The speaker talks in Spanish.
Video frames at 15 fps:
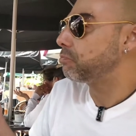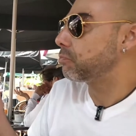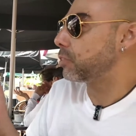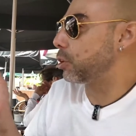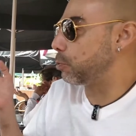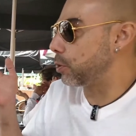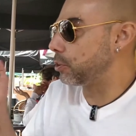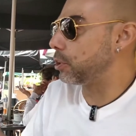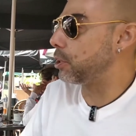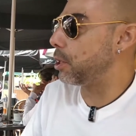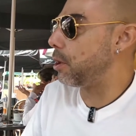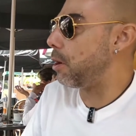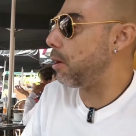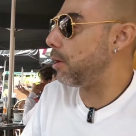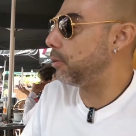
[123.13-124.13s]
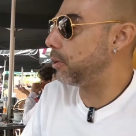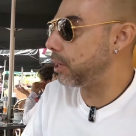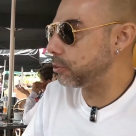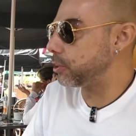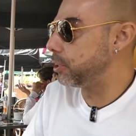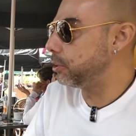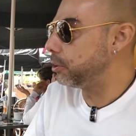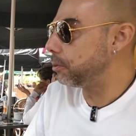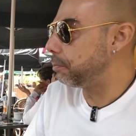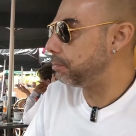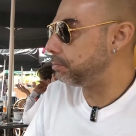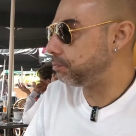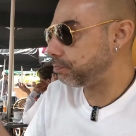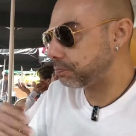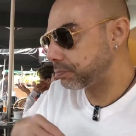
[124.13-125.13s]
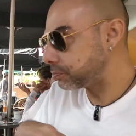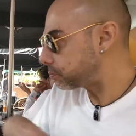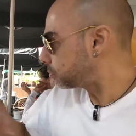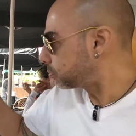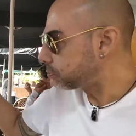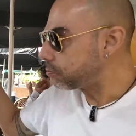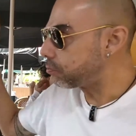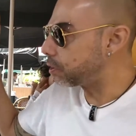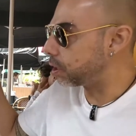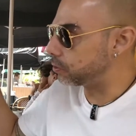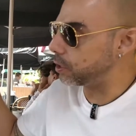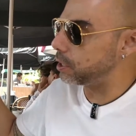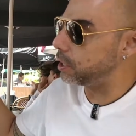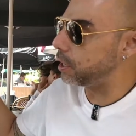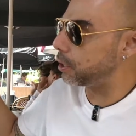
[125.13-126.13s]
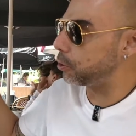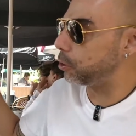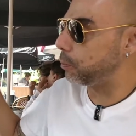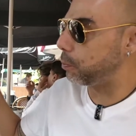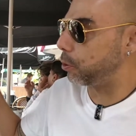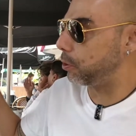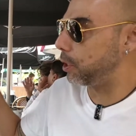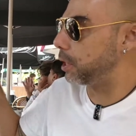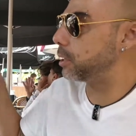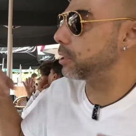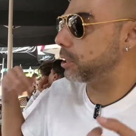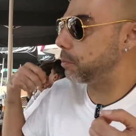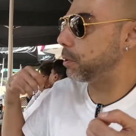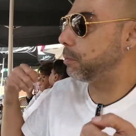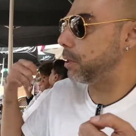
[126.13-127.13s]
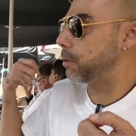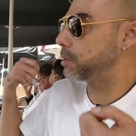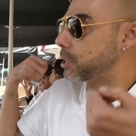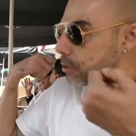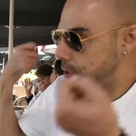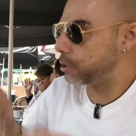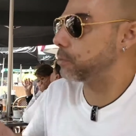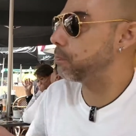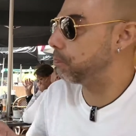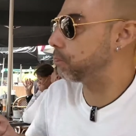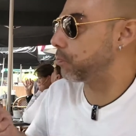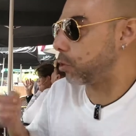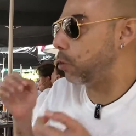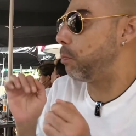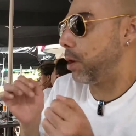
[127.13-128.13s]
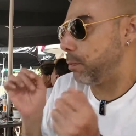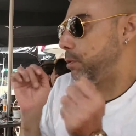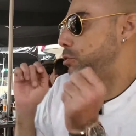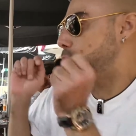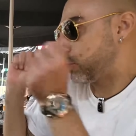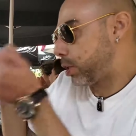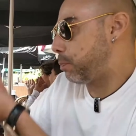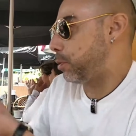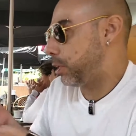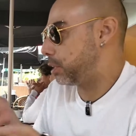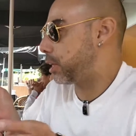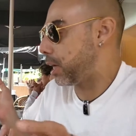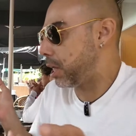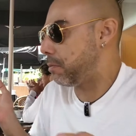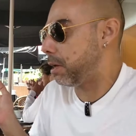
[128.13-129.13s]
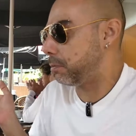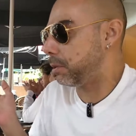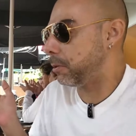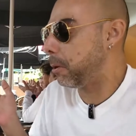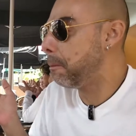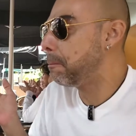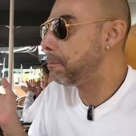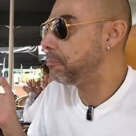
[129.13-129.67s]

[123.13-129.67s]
Después desde Night que sale el arco de Prodigal, que es la primera vez que Dick, con permiso, se pone el traje de Batman, ¿no?